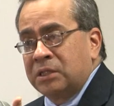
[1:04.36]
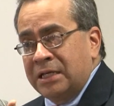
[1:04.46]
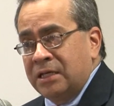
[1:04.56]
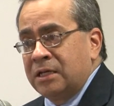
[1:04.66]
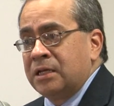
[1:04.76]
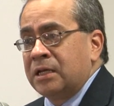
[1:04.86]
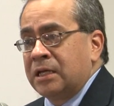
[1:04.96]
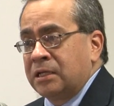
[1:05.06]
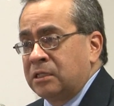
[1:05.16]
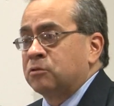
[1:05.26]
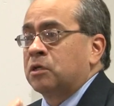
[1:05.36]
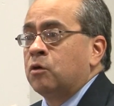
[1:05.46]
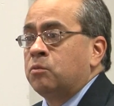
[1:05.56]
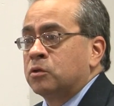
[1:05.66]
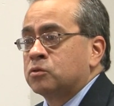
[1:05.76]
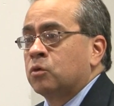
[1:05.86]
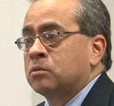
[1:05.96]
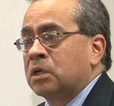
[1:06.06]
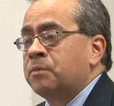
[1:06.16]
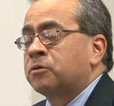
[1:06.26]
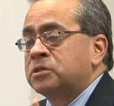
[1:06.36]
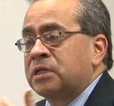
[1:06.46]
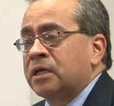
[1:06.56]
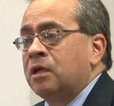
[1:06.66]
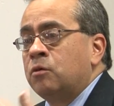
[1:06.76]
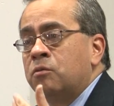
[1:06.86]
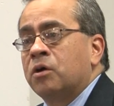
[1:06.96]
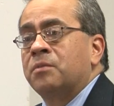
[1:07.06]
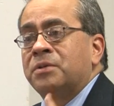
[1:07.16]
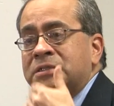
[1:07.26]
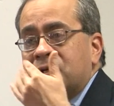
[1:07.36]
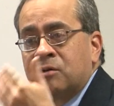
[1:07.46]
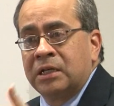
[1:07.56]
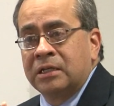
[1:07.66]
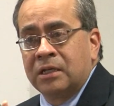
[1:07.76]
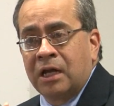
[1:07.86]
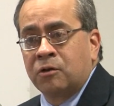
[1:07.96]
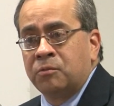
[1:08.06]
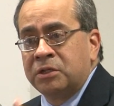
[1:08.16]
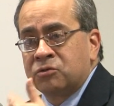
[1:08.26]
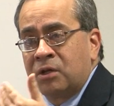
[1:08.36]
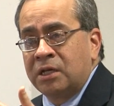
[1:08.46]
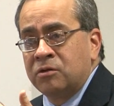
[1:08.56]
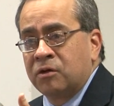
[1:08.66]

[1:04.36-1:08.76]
eh, de, los alumnos. ¿Qué porcentaje de alumnos que empezaron al comienzo del año